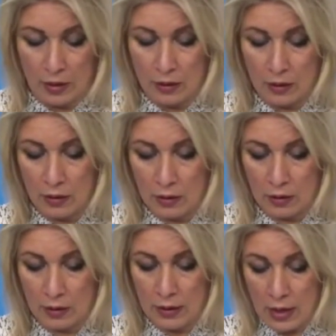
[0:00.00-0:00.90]

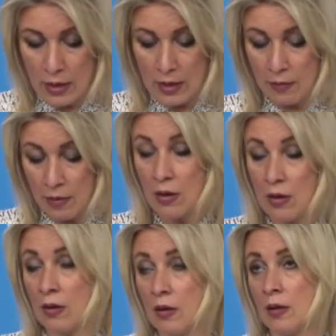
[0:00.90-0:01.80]
А, далее мы,
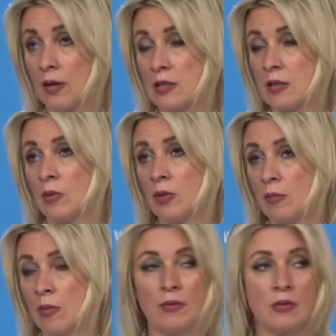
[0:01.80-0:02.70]
а, хотел бы
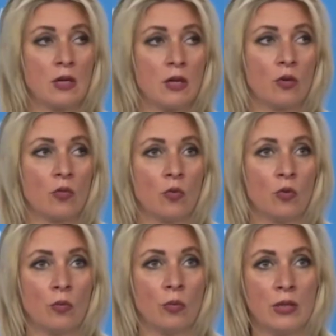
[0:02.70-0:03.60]
добавить к
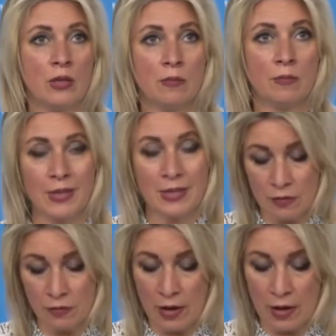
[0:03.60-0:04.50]
этому, мы
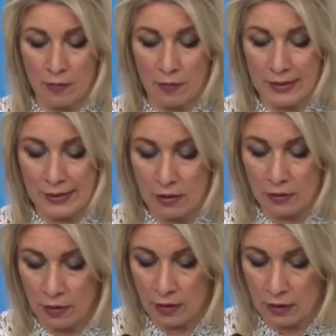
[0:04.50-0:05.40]
призываем
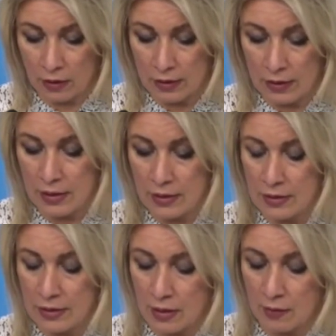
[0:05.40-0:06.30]
Ереван не
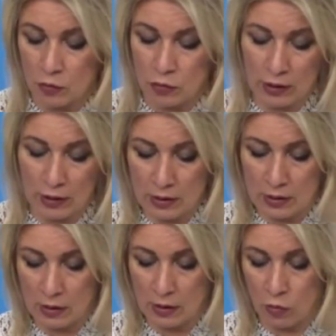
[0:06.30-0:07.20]

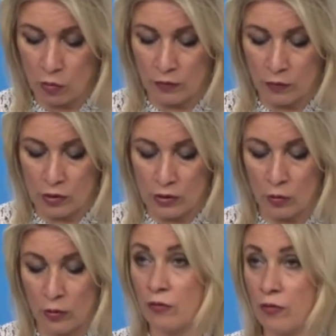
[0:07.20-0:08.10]
самоустраняться от работы в
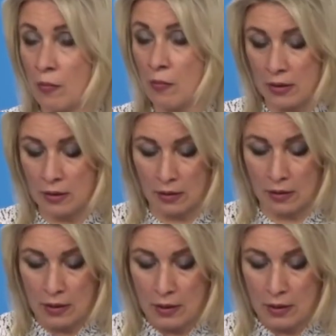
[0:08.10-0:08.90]
трехсторонних форматах.